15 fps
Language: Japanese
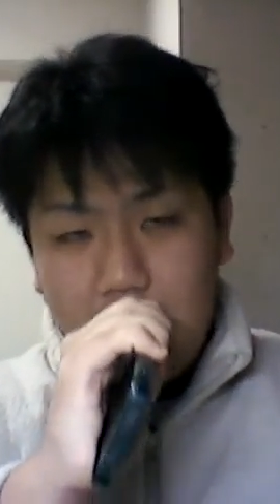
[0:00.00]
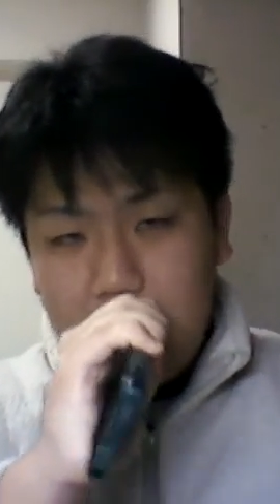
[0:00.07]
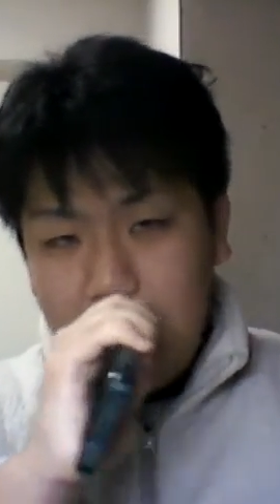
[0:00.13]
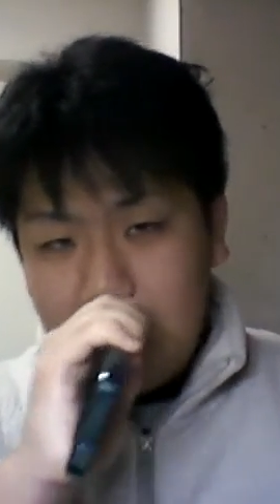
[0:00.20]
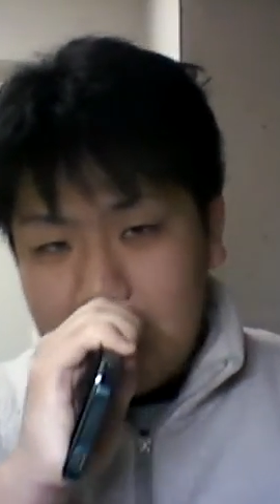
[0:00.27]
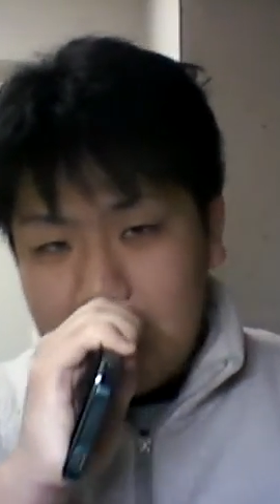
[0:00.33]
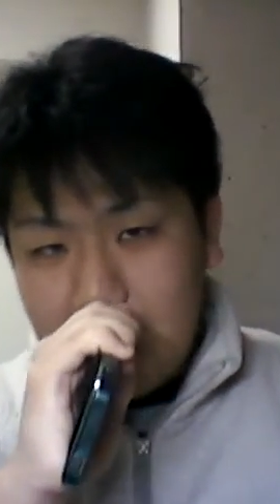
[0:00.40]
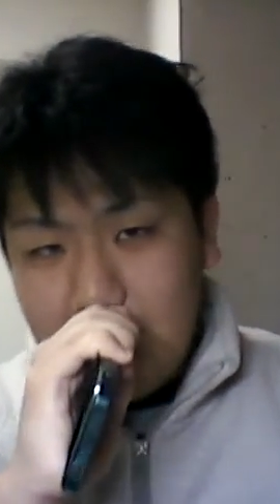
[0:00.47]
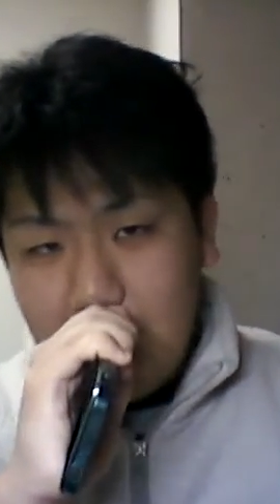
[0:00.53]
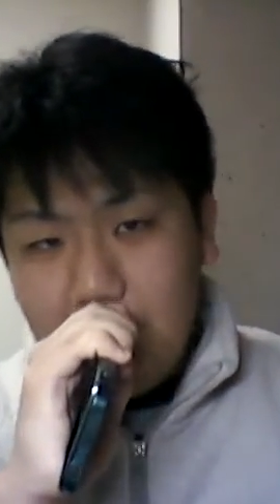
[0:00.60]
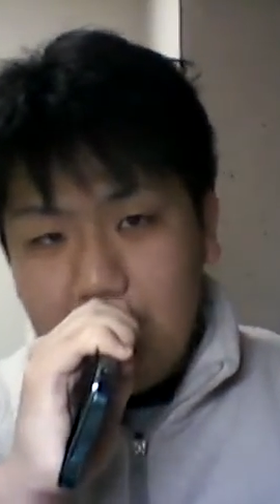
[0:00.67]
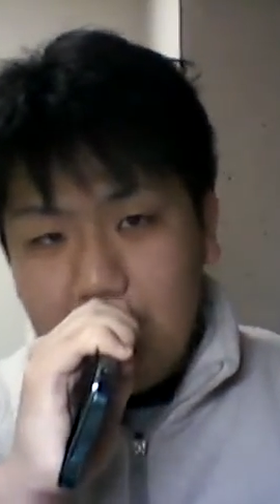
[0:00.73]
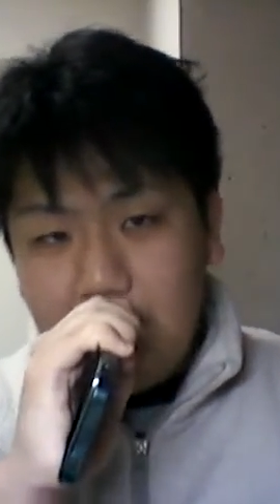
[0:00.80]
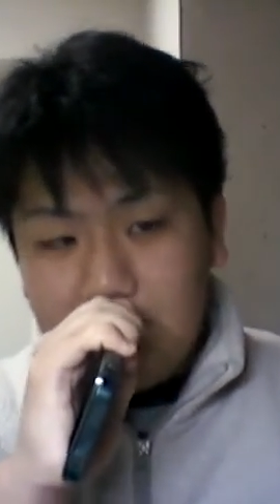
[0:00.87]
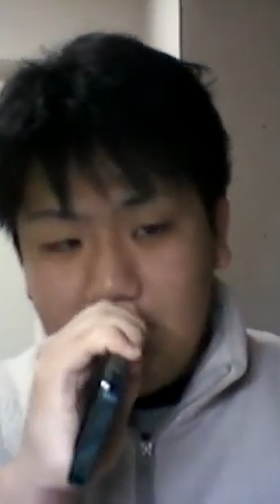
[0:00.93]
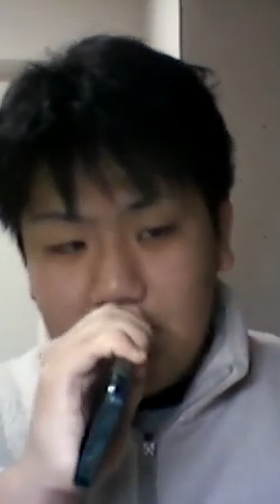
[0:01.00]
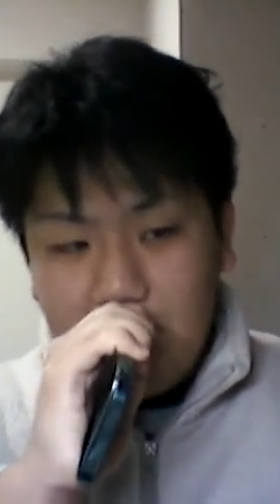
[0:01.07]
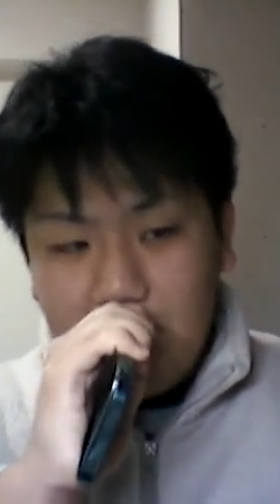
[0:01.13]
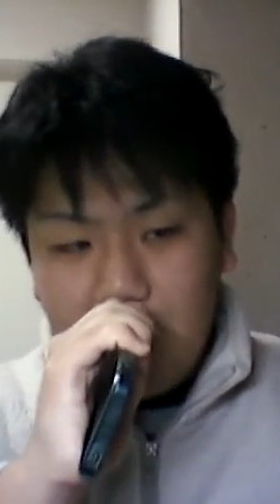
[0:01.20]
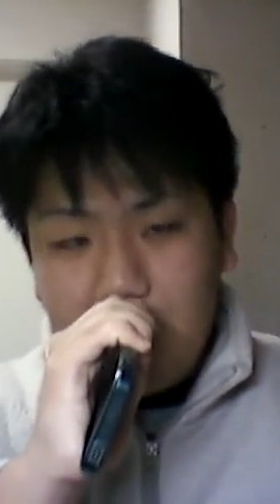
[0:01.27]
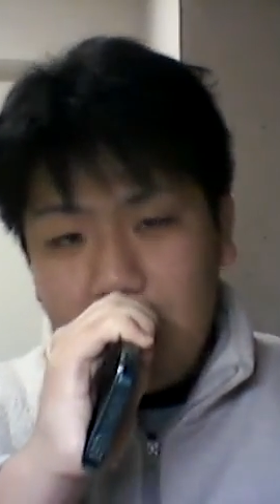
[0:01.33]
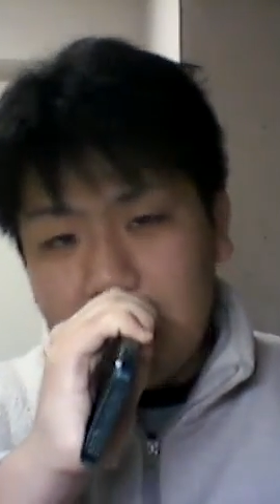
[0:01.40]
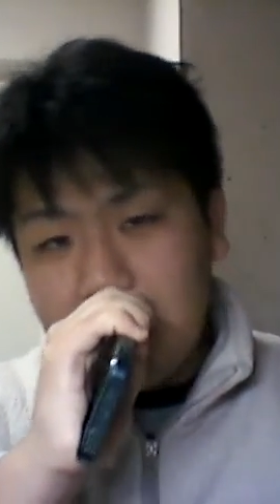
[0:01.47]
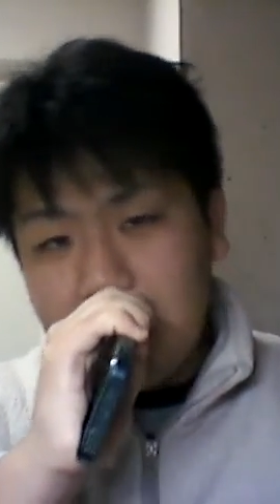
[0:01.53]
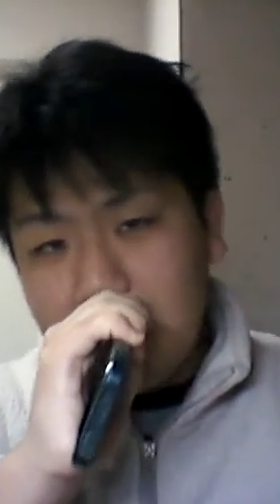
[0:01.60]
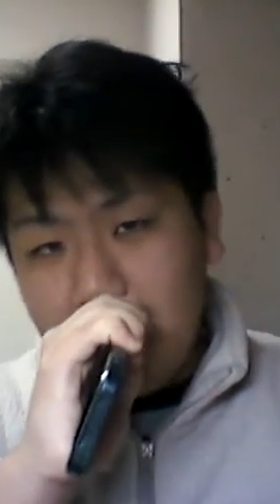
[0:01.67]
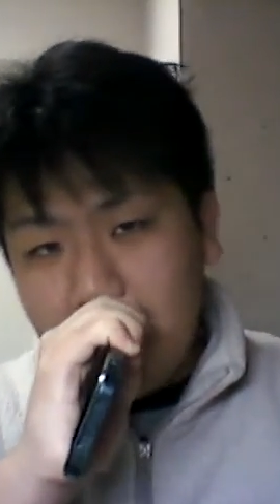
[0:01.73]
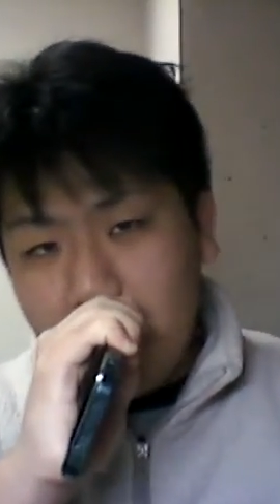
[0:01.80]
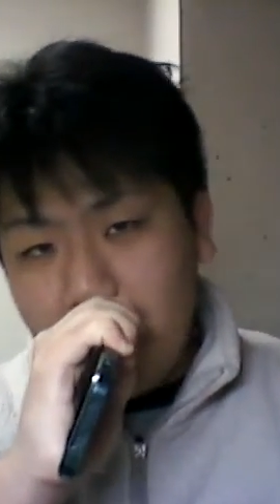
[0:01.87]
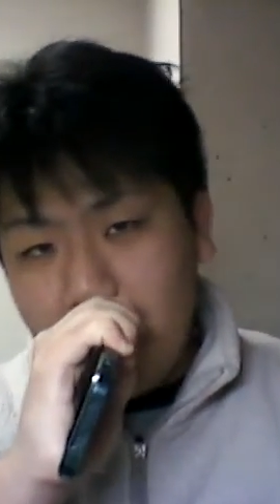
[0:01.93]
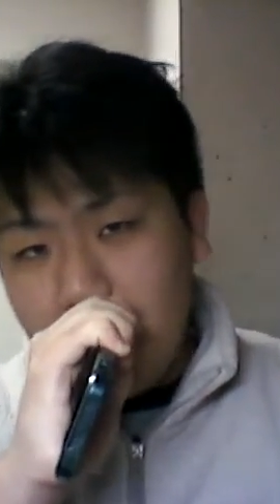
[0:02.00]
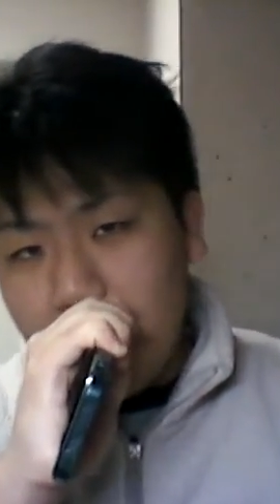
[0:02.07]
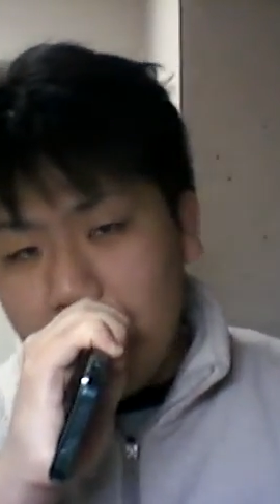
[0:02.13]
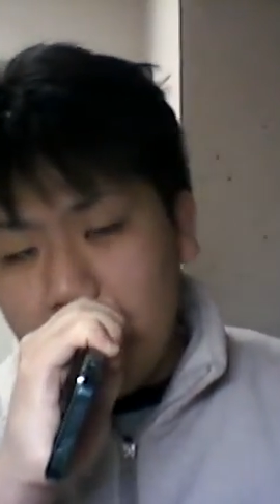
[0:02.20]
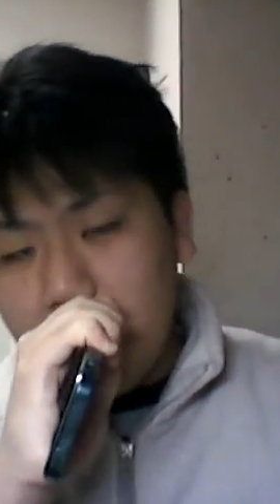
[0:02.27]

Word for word: 痩せてる、痩せてる、痩せてる。